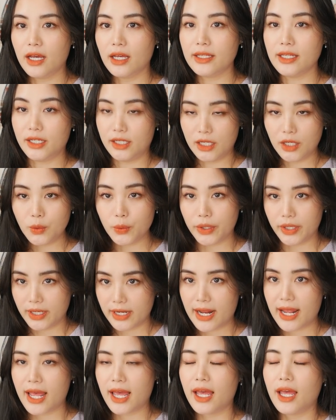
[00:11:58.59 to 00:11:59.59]
dịch kinh nguyệt
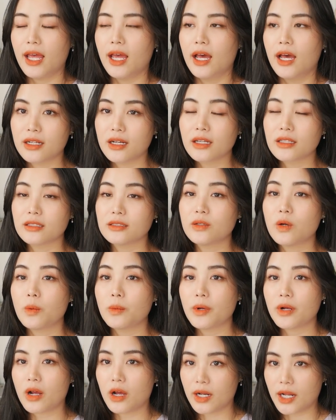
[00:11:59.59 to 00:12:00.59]
ra, cơ tử
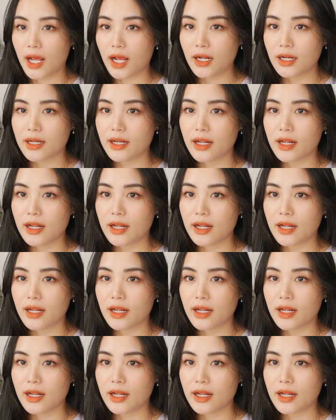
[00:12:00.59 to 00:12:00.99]
cung nó co thắt,